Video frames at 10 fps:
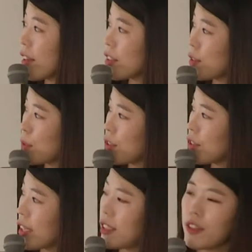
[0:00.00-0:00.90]

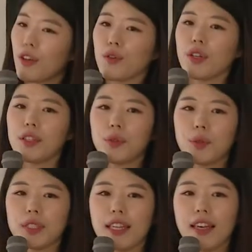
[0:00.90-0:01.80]
금융 같은
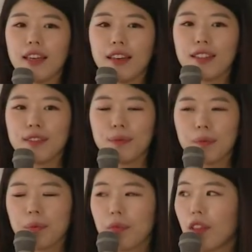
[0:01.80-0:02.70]
경우에도 이제
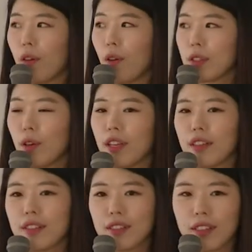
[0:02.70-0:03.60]
어 저희